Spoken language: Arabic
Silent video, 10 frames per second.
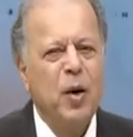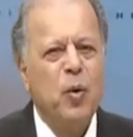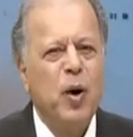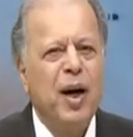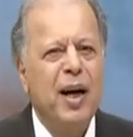
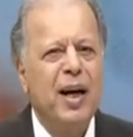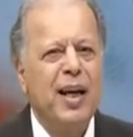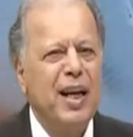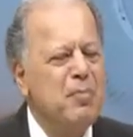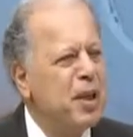
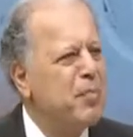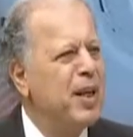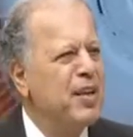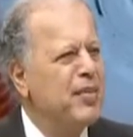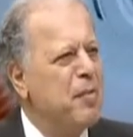وكلمه
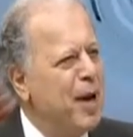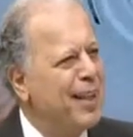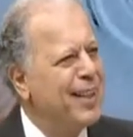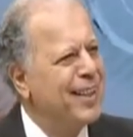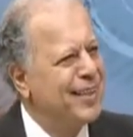ملء
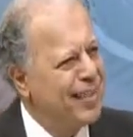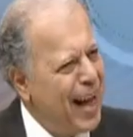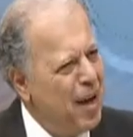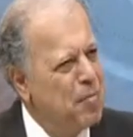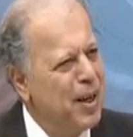الزمان
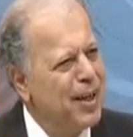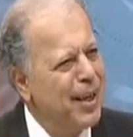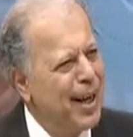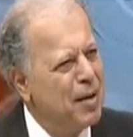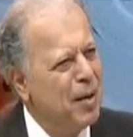تحمل
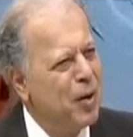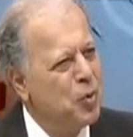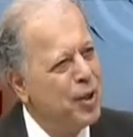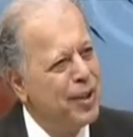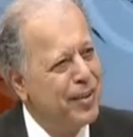انا
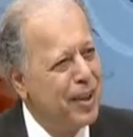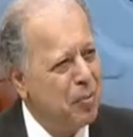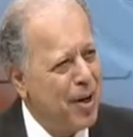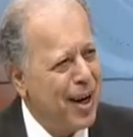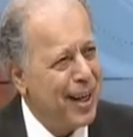بقول ان دي
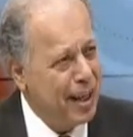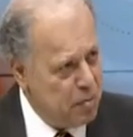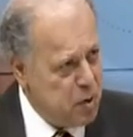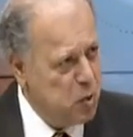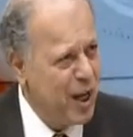عباره عن
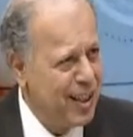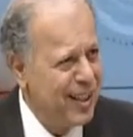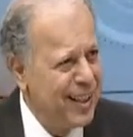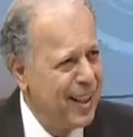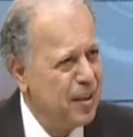كبسوله
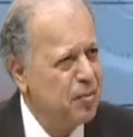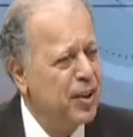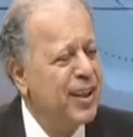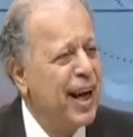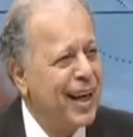
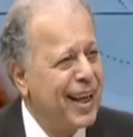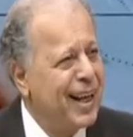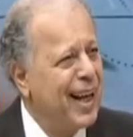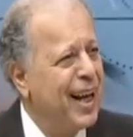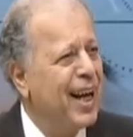في
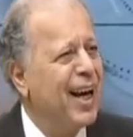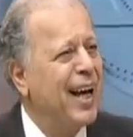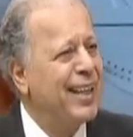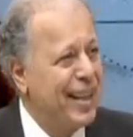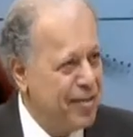داخلها
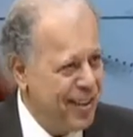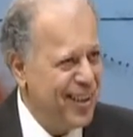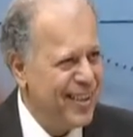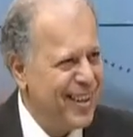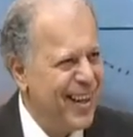
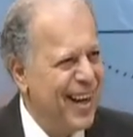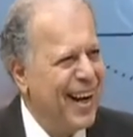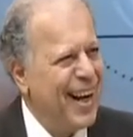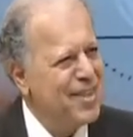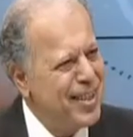الكثير أيوة.
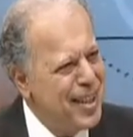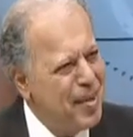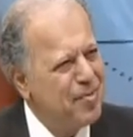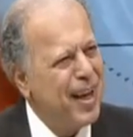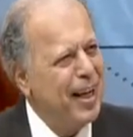عايزين
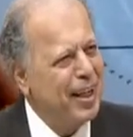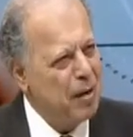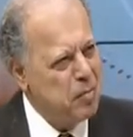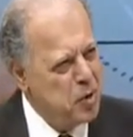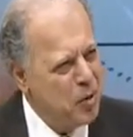نفتح
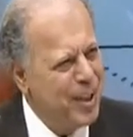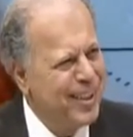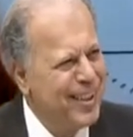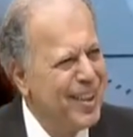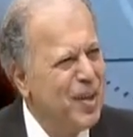الكبسوله
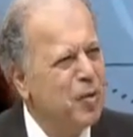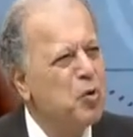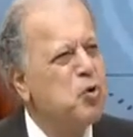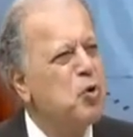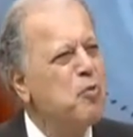دي
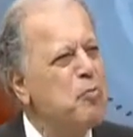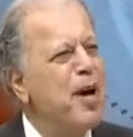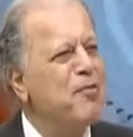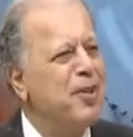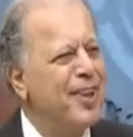ونشوف
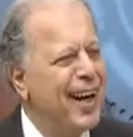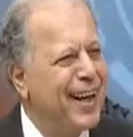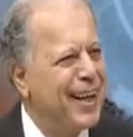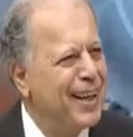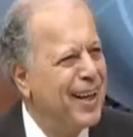ما في
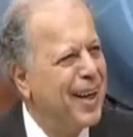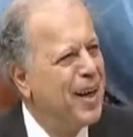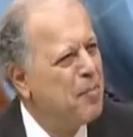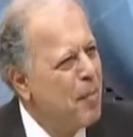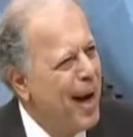داخل
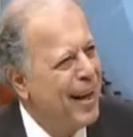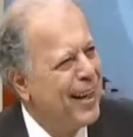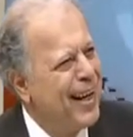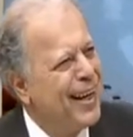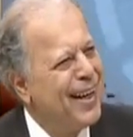
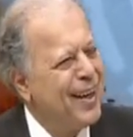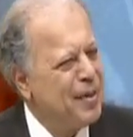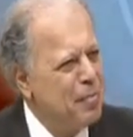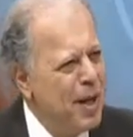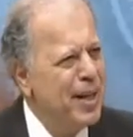معنى
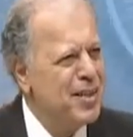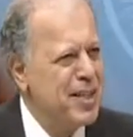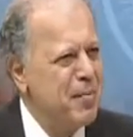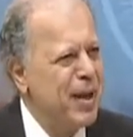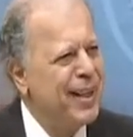ملء
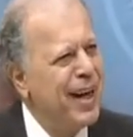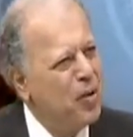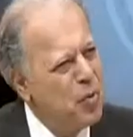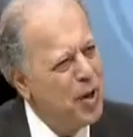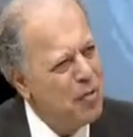الزمان
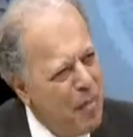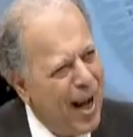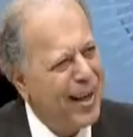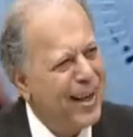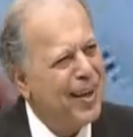الاول آه.
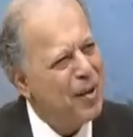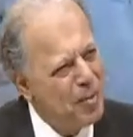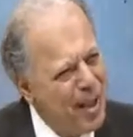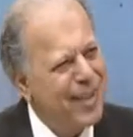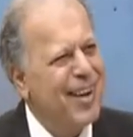المعنى
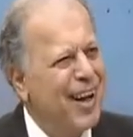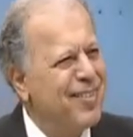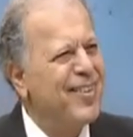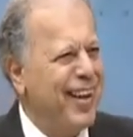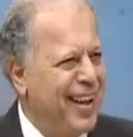قبل ان
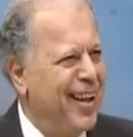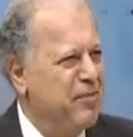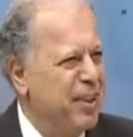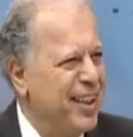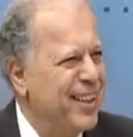نتحدث عن
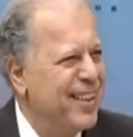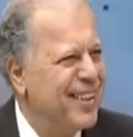الخلفيه